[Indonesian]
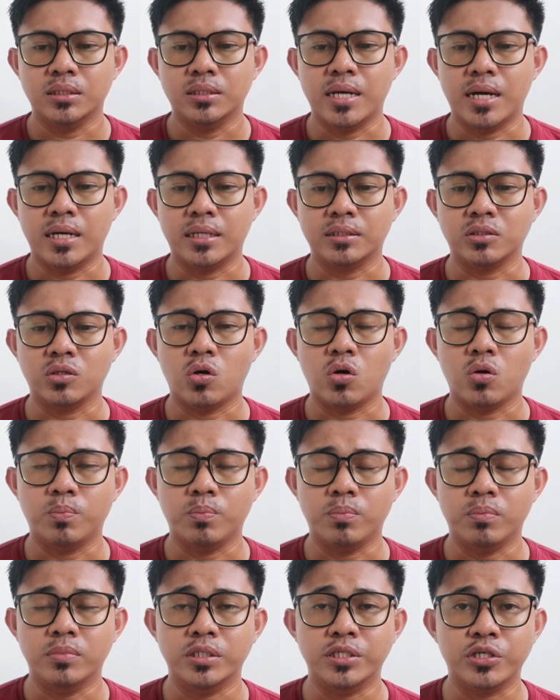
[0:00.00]
dan
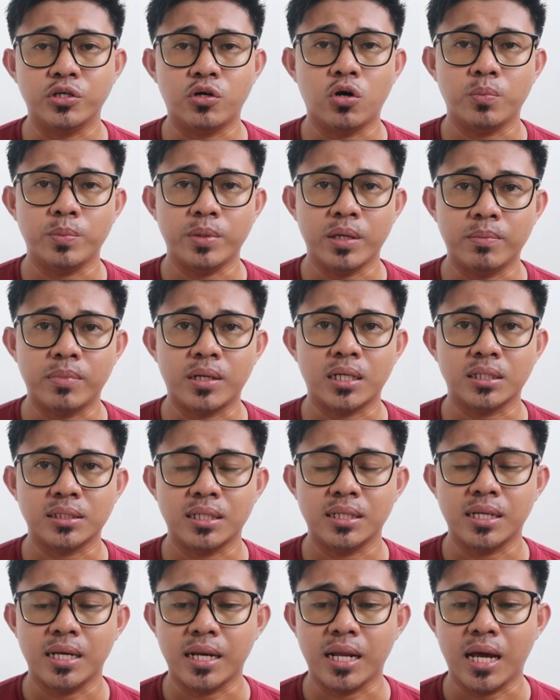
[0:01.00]
kopi, biji kopi yang
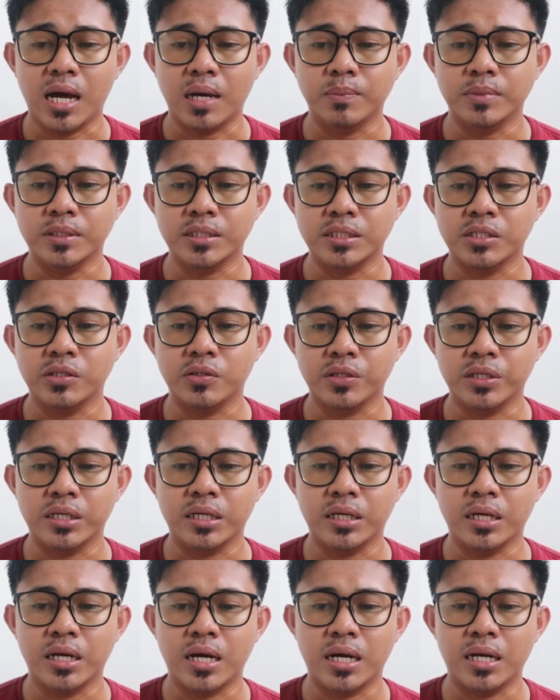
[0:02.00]
berasal dari
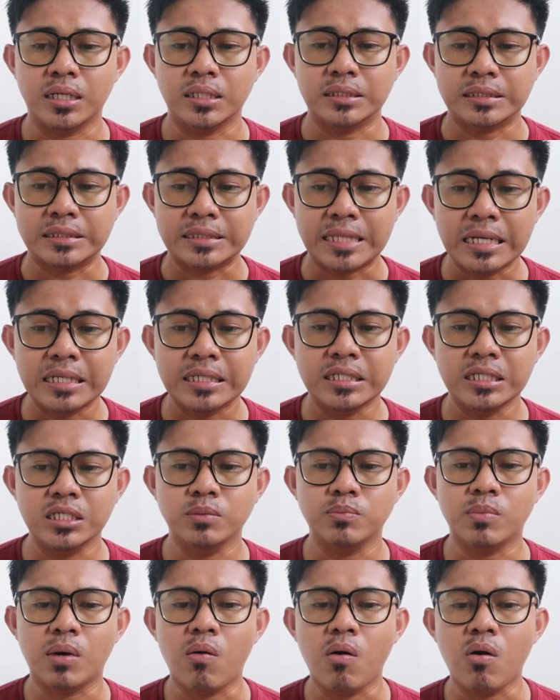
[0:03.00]
Abyssinia e, tadi
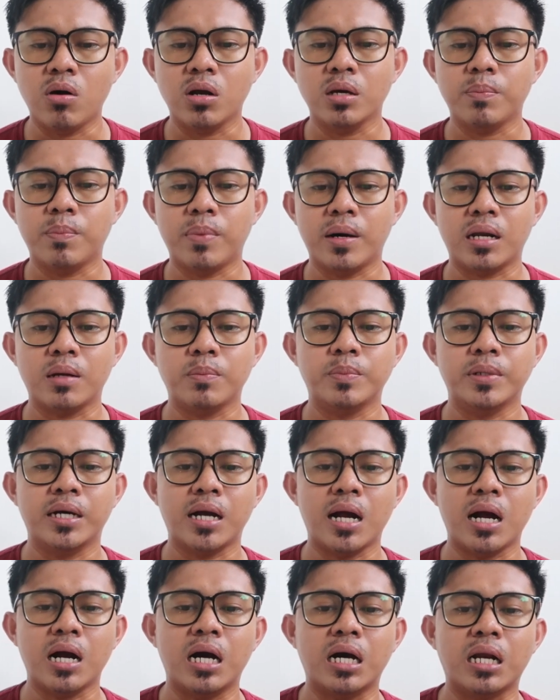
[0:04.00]
dibawa oleh para
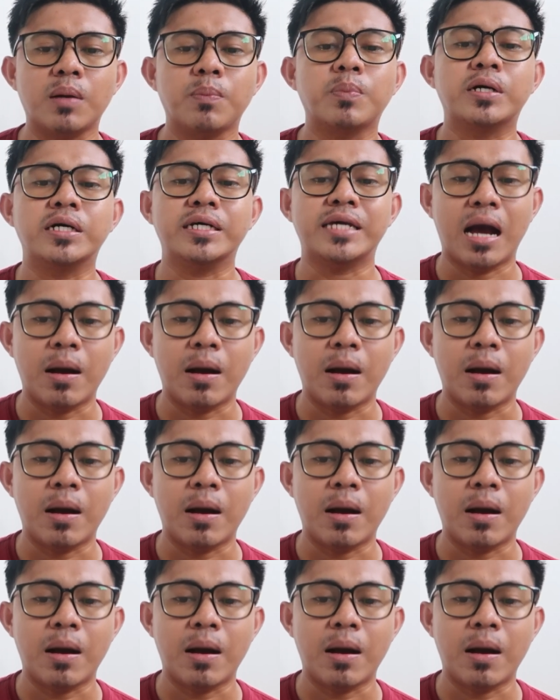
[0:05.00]
pedagang Arab ke